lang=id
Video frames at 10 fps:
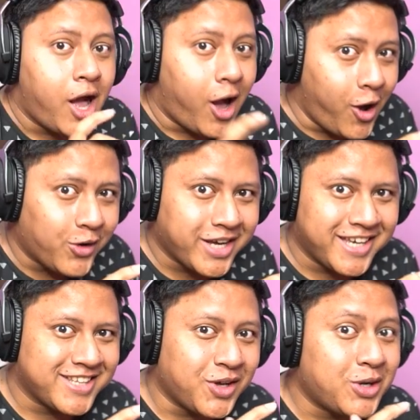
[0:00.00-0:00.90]
Oke, okay,
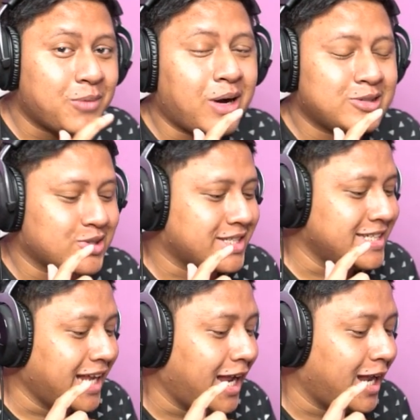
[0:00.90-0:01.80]
kita udah masuk di
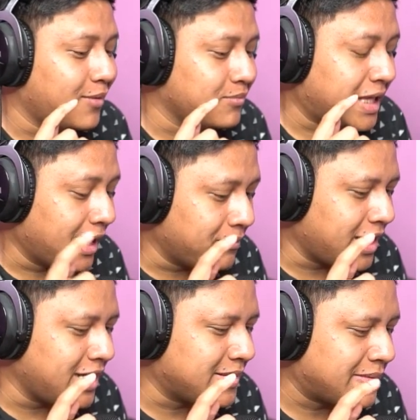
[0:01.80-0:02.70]
dalam
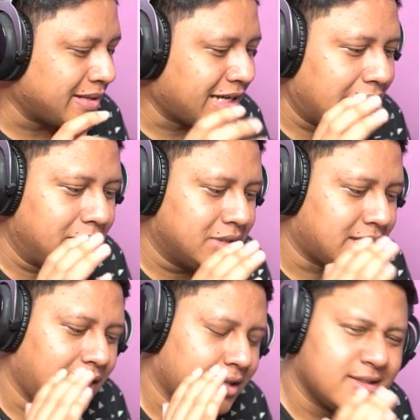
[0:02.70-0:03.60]
gamenya nih teman-teman. Kalian
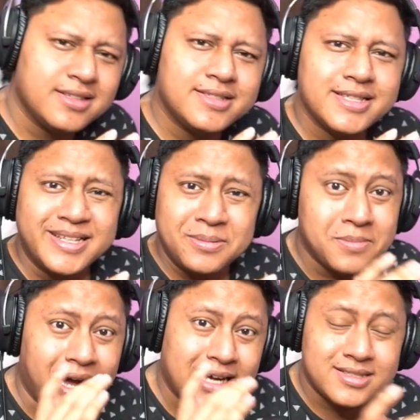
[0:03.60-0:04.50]
bisa lihat di sini
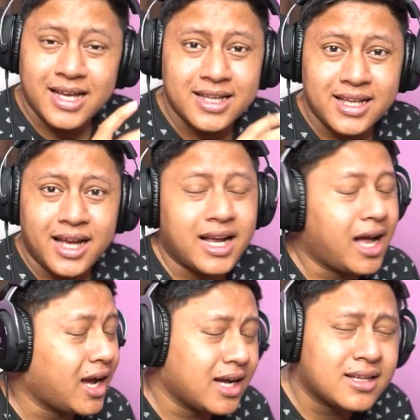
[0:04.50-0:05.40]
bahasanya
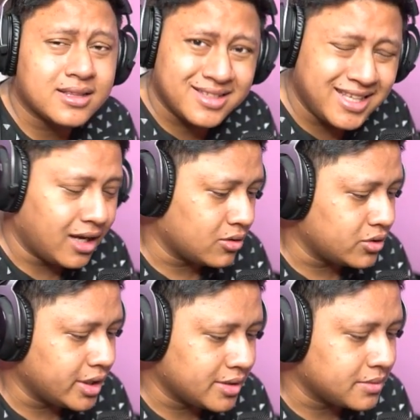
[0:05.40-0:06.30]
nggak ngerti
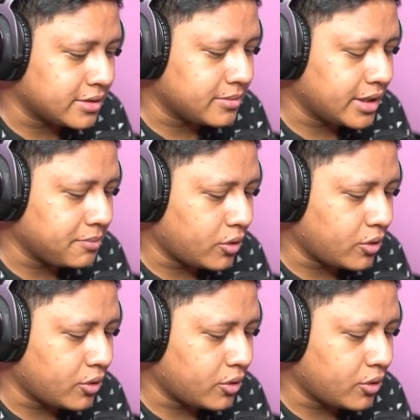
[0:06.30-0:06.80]
aku ya teman-teman ya.